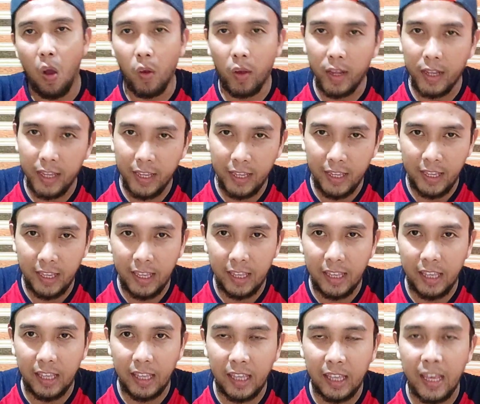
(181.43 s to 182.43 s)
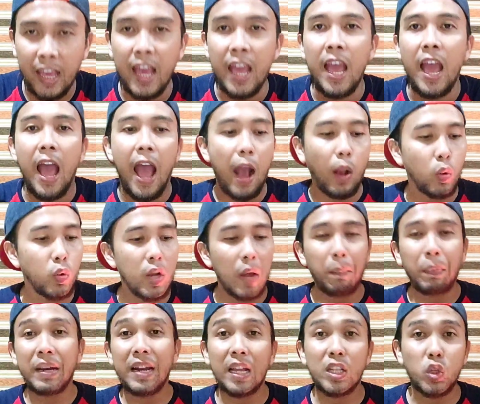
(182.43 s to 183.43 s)
Oke. Aku
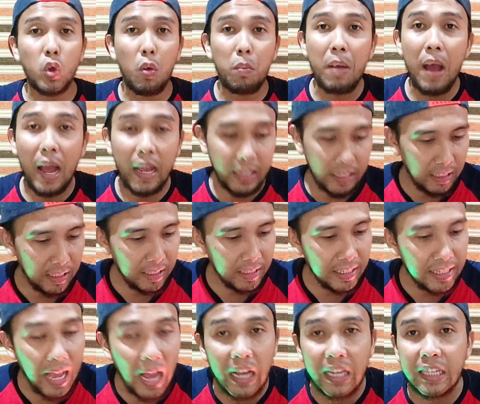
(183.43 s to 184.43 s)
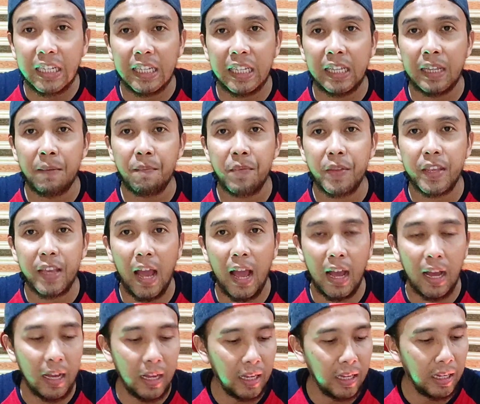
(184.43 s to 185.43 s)
udah pernah cobain yang ini,
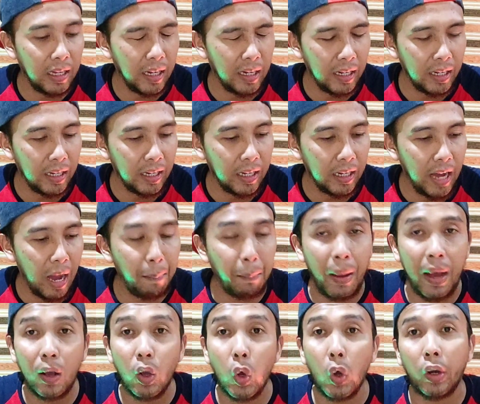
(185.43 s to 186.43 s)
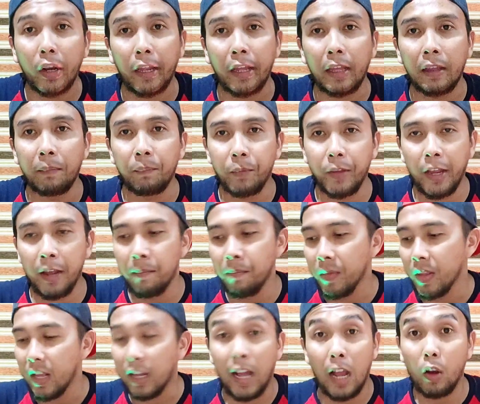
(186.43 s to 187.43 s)
yang uh, apa goreng ya.
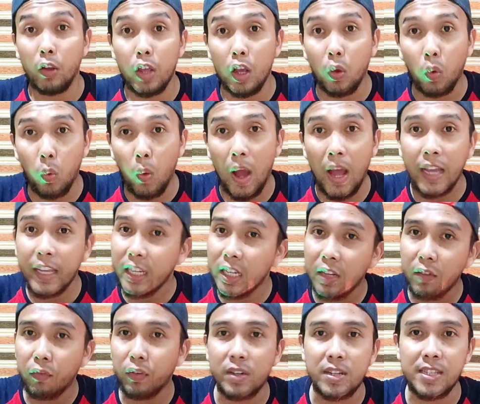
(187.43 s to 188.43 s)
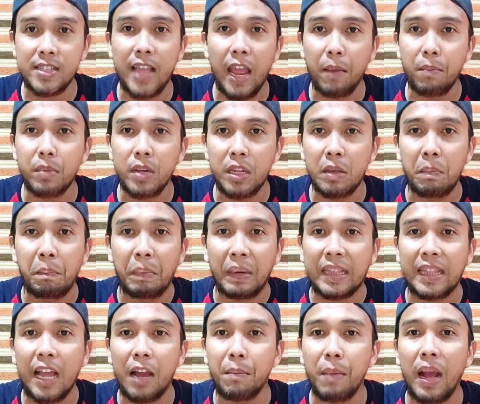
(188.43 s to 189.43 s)
Kalau yang kuah ini first time nih,
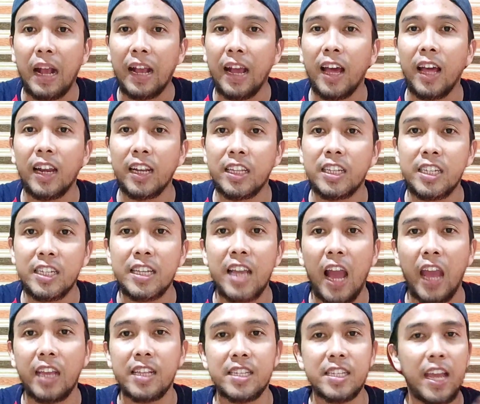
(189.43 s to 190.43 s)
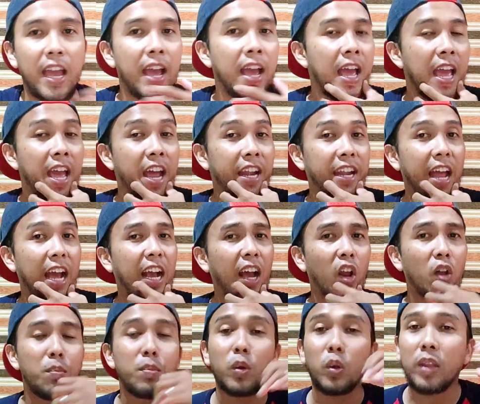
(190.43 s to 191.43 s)
pertama kali nih guys ya. Nah,
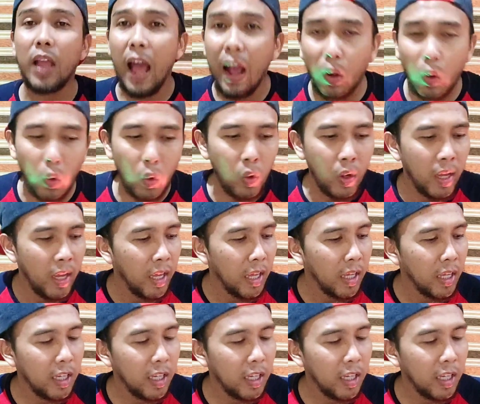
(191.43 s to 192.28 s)
kalau menurut aku